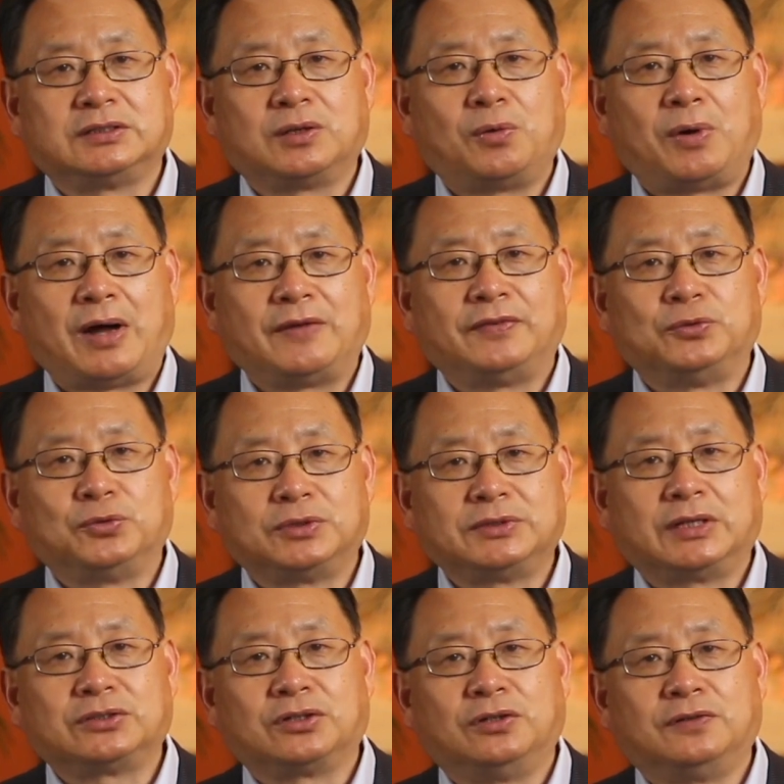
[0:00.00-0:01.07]
花粉落在
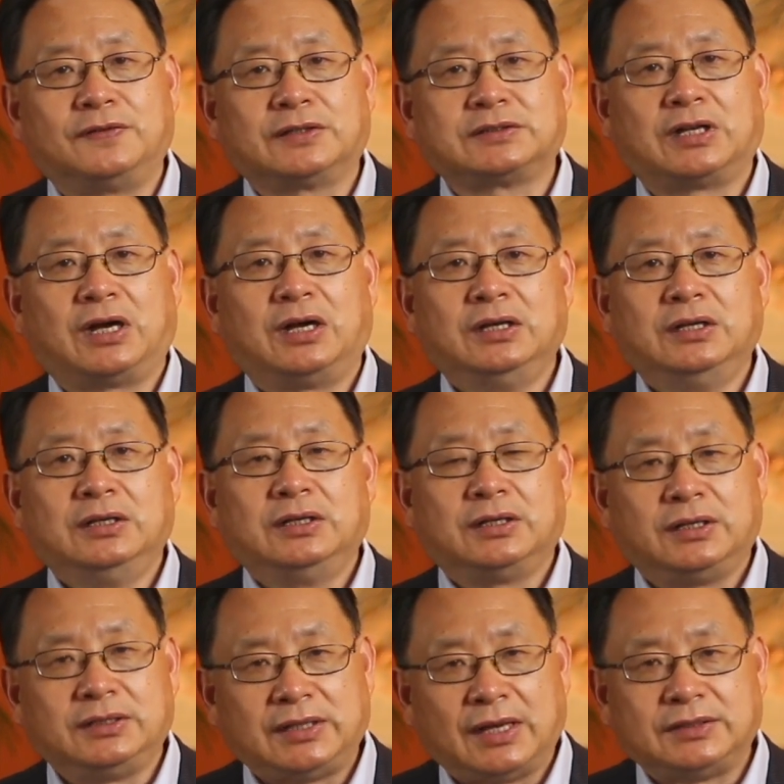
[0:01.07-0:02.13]
头发上
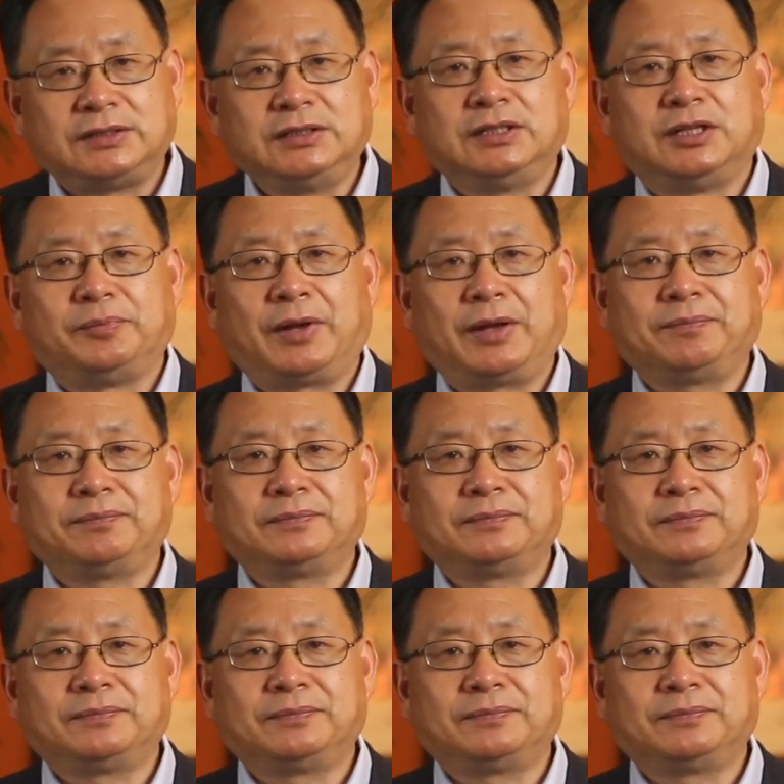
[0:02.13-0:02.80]
和眼镜里面。